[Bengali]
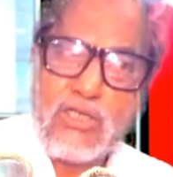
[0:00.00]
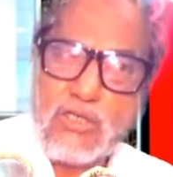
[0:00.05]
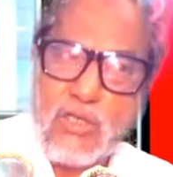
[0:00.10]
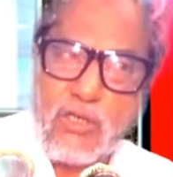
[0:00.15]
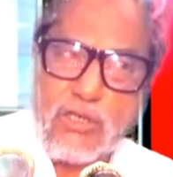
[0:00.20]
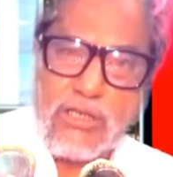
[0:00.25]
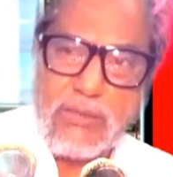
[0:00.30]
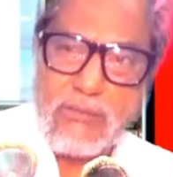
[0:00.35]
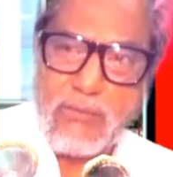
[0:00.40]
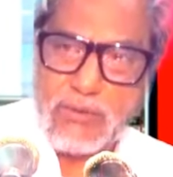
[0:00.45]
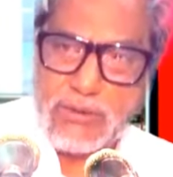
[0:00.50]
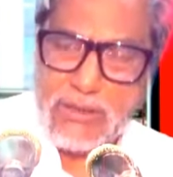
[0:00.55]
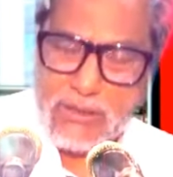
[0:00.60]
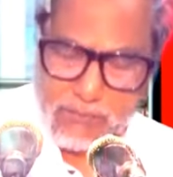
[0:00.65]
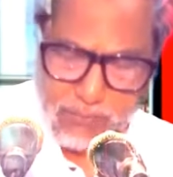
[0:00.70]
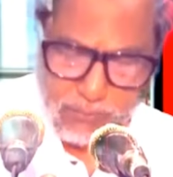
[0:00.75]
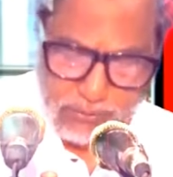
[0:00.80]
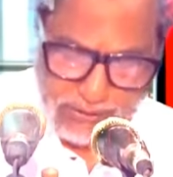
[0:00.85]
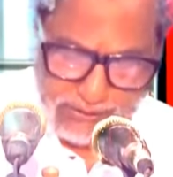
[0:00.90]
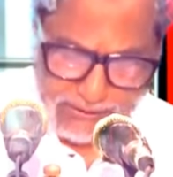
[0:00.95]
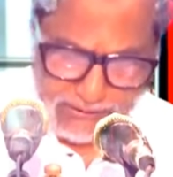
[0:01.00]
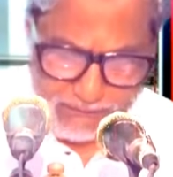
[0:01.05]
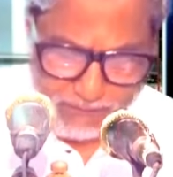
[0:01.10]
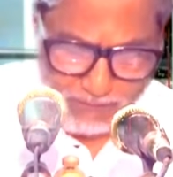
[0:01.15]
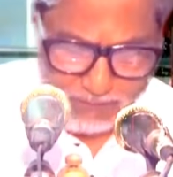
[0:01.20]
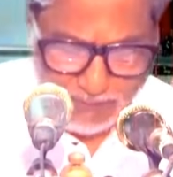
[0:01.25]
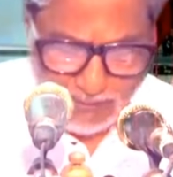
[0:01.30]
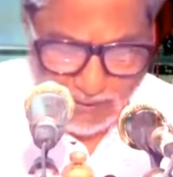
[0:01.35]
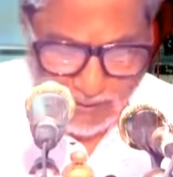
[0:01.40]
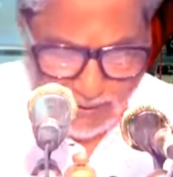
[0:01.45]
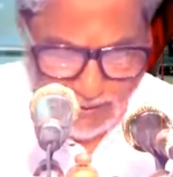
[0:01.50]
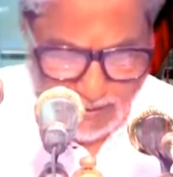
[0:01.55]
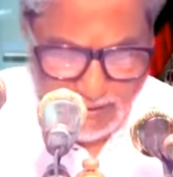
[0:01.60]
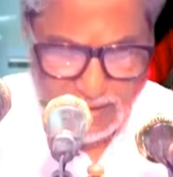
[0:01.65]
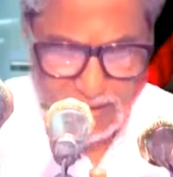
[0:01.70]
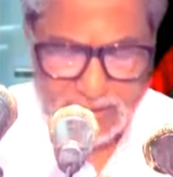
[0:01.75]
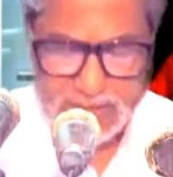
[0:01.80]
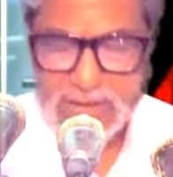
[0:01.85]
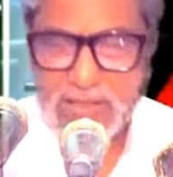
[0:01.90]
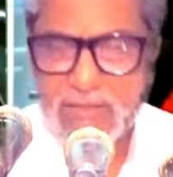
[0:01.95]
সঠিক পথের পথিক
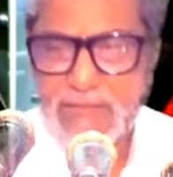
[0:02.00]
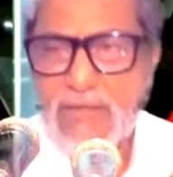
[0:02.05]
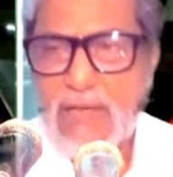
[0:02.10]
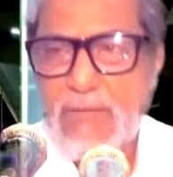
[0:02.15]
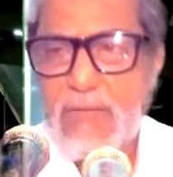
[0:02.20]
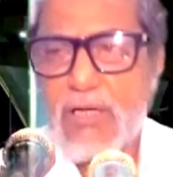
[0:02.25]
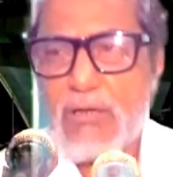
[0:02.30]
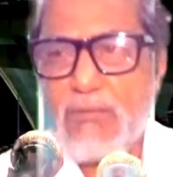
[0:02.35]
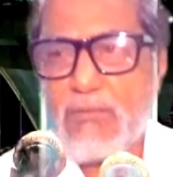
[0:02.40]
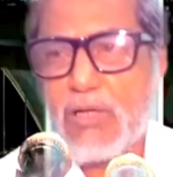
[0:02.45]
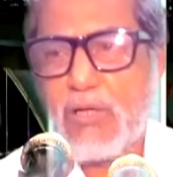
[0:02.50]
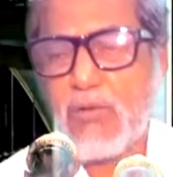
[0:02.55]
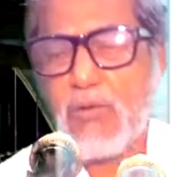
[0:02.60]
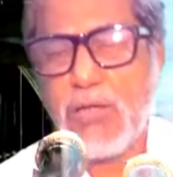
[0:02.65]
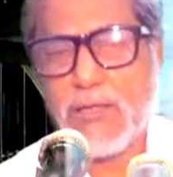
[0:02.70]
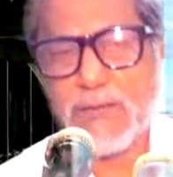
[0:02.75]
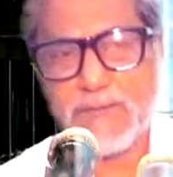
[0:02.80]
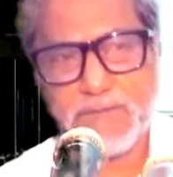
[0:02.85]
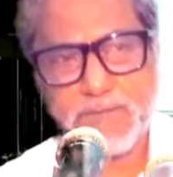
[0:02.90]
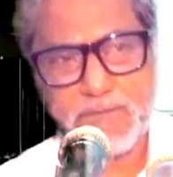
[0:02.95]
ইন্না সাফা ওয়াল মারোয়া